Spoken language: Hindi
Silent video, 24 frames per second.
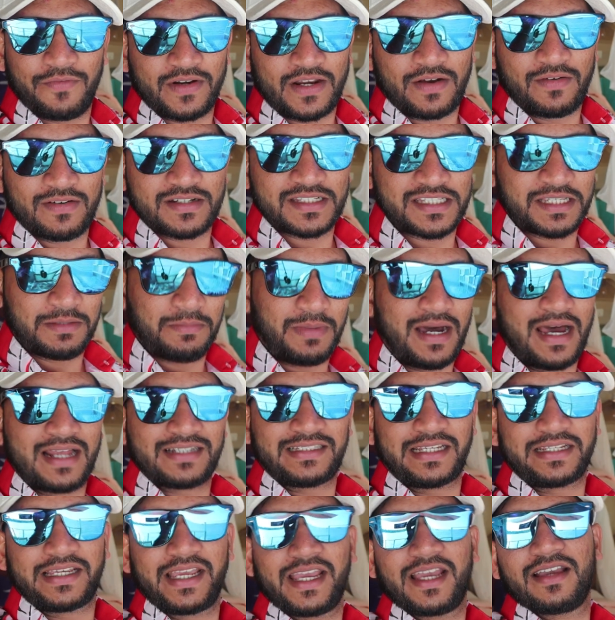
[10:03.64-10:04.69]
हैं फटाफट से बाहर
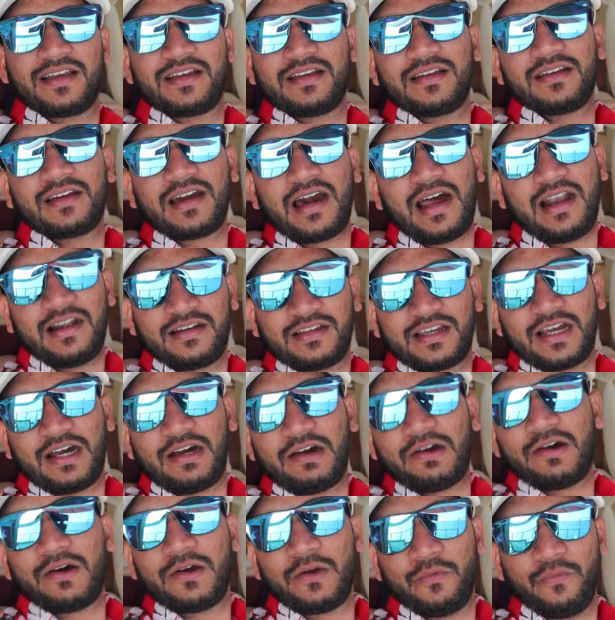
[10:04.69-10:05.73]
जाके कार्ट का
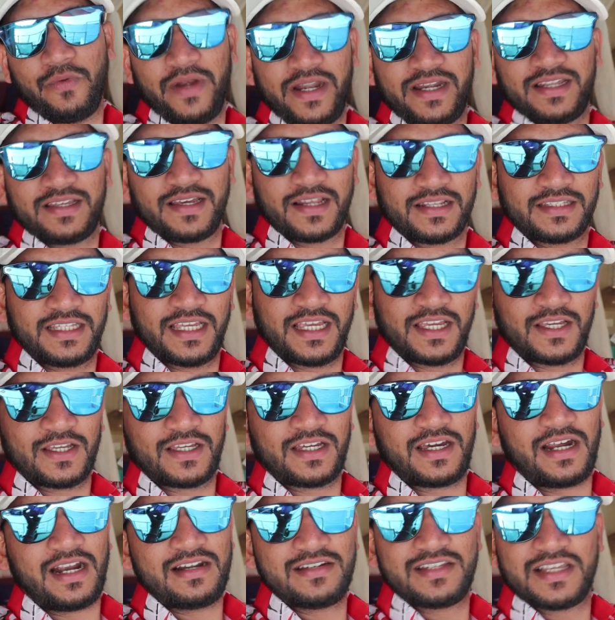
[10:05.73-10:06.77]
वेट करते हैं
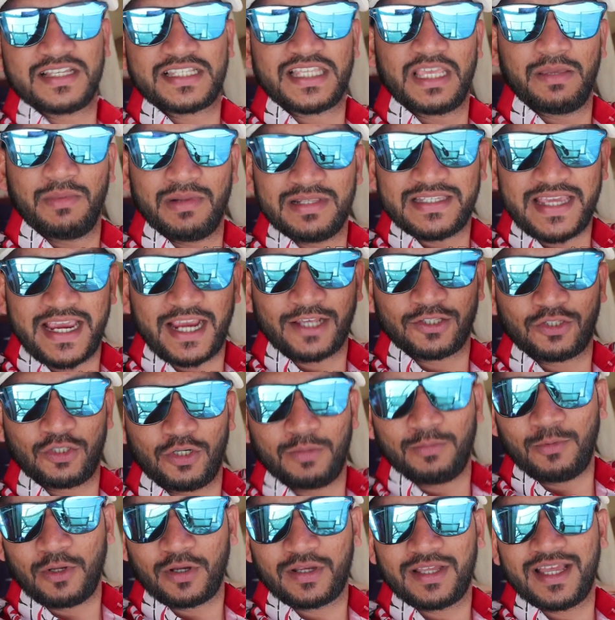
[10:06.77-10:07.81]
कार्ट जैसे ही मिल जाएगा तो
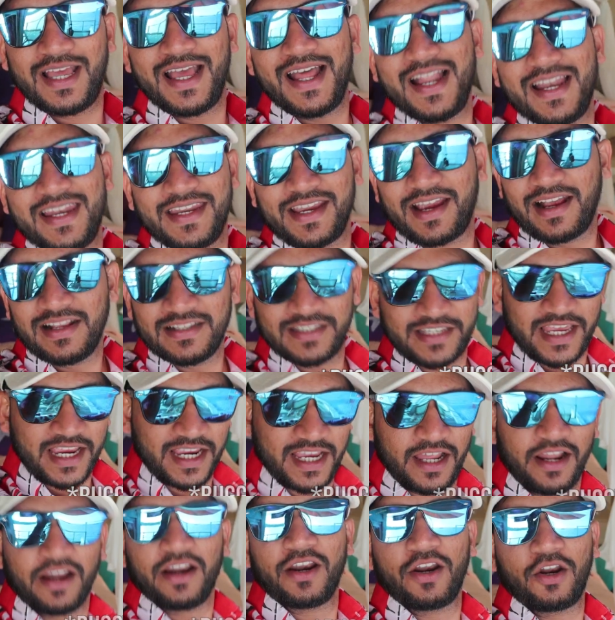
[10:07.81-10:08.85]
हम लोग निकल
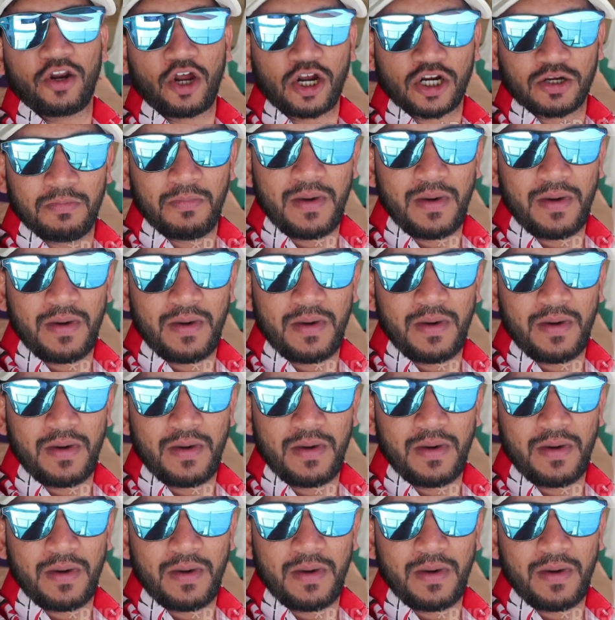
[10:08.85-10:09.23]
जाएंगे रॉक